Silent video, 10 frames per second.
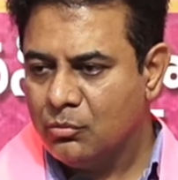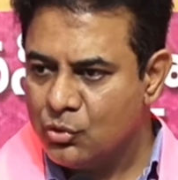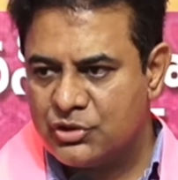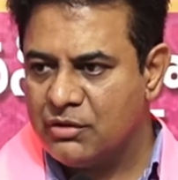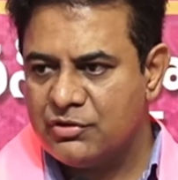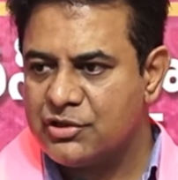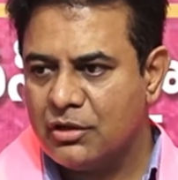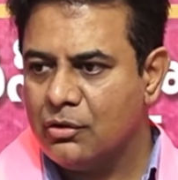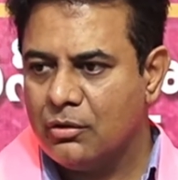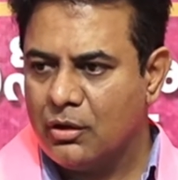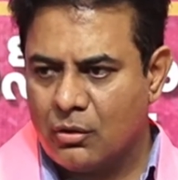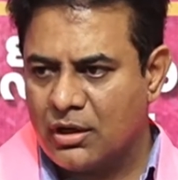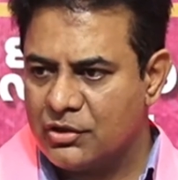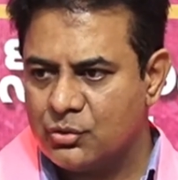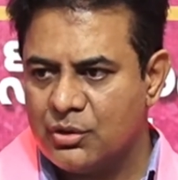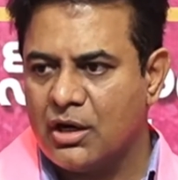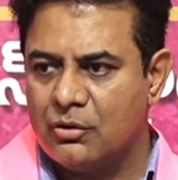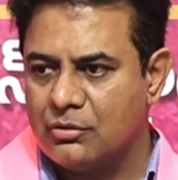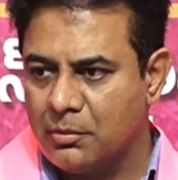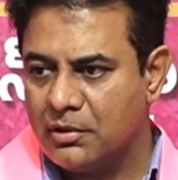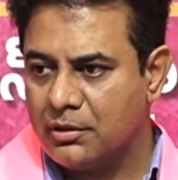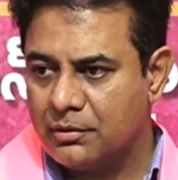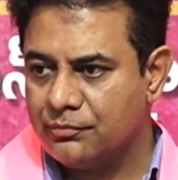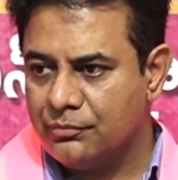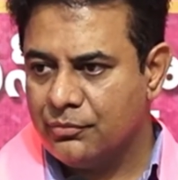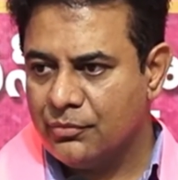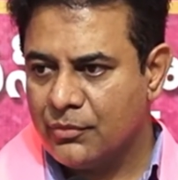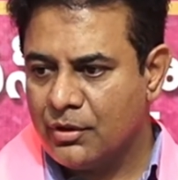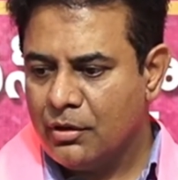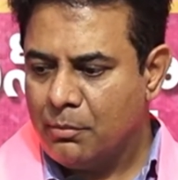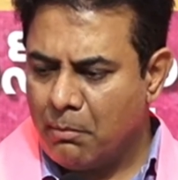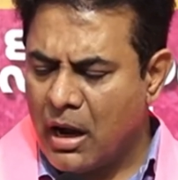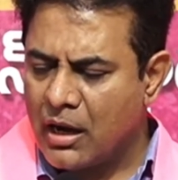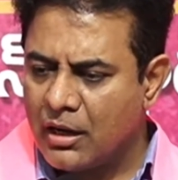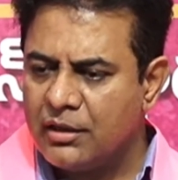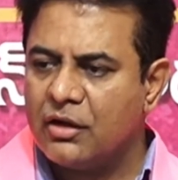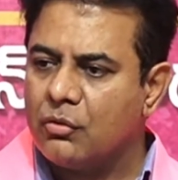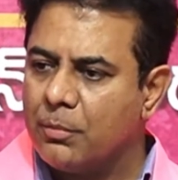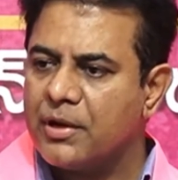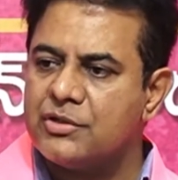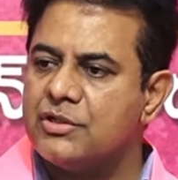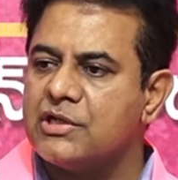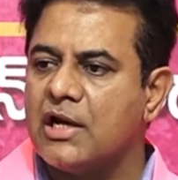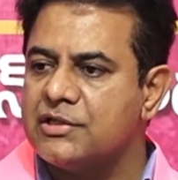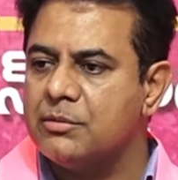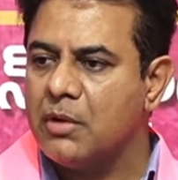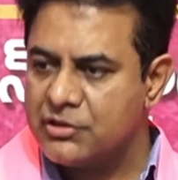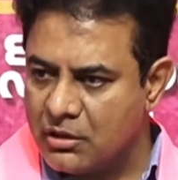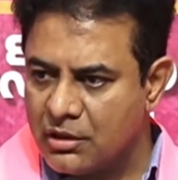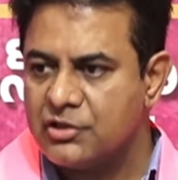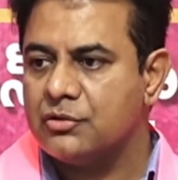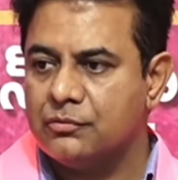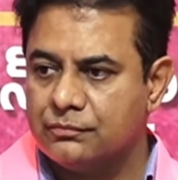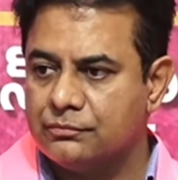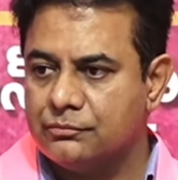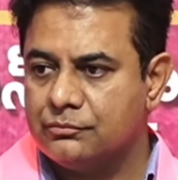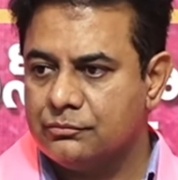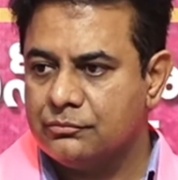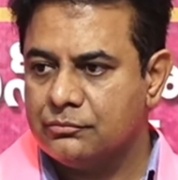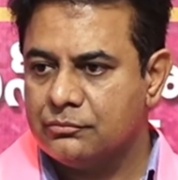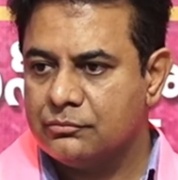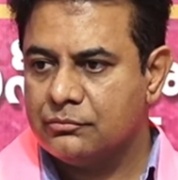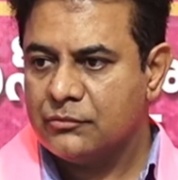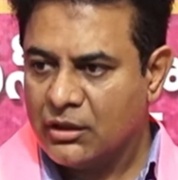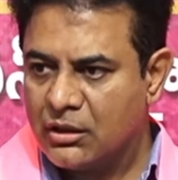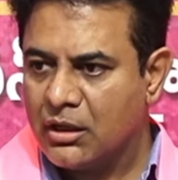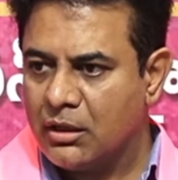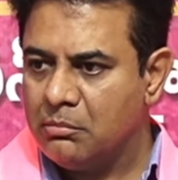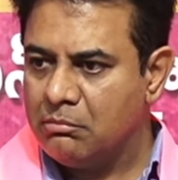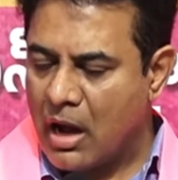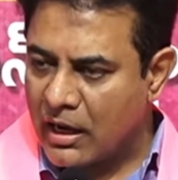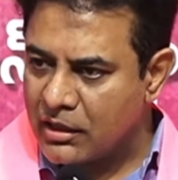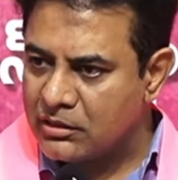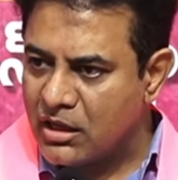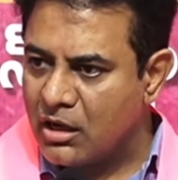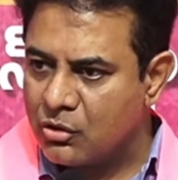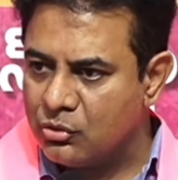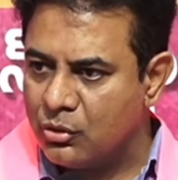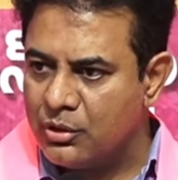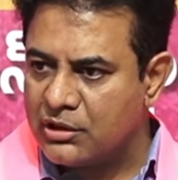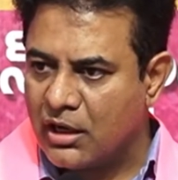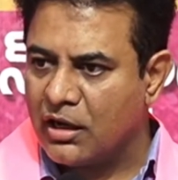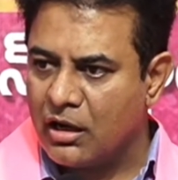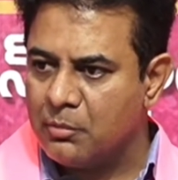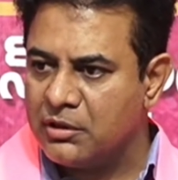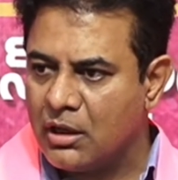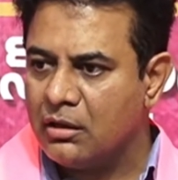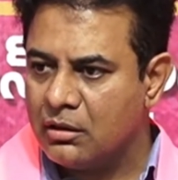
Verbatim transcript: మూసీ విషయంలో నేను ఒక్కటే సూటిగా అడుగుతున్నా బ్రదర్ మాకంటే ఎక్కువ ప్రశ్నించాల్సింది మా జర్నలిస్టులు ఎందుకంటే మాకెంత హక్కు ఉందో ఈ తెలంగాణ మీద